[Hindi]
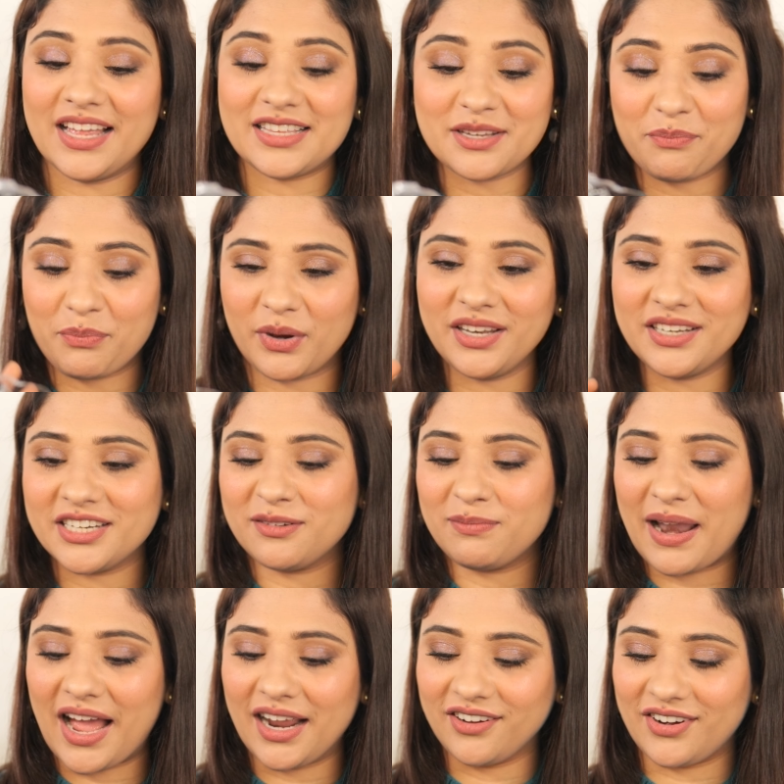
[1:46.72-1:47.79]
इट्स अ प्रिंटेड
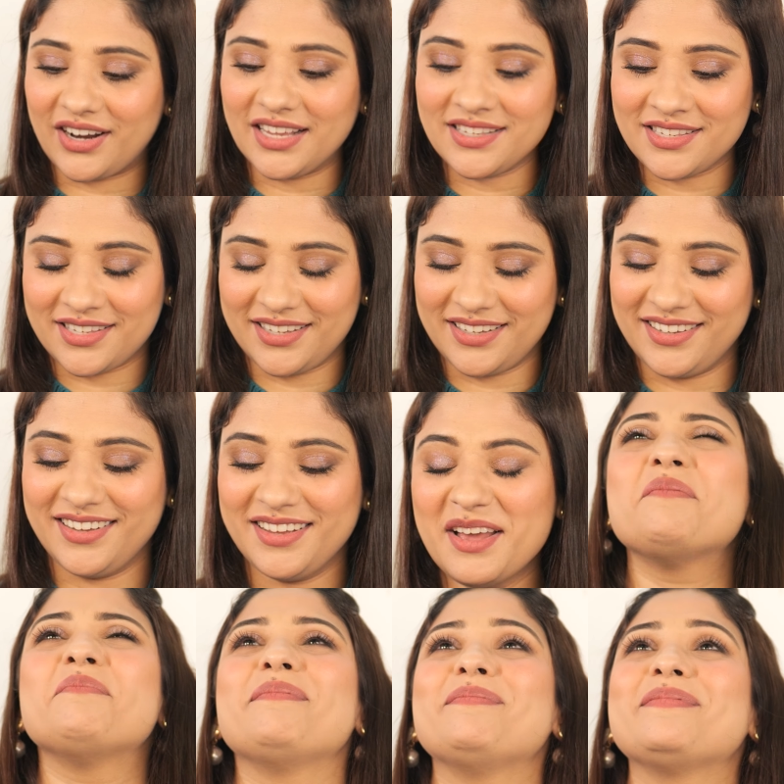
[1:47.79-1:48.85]
ब्लैक ड्रेस
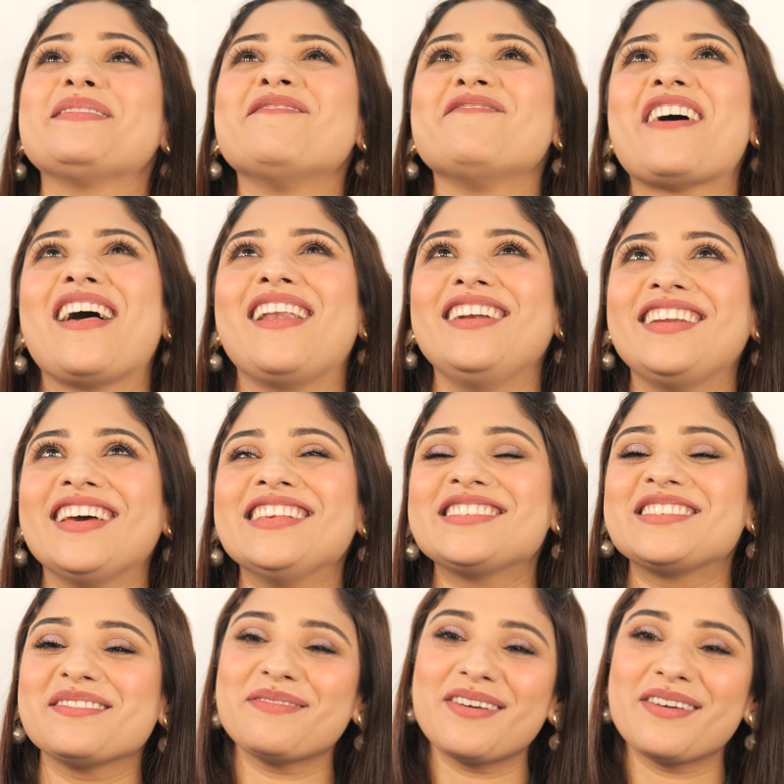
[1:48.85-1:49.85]
वैलेंटाइन डे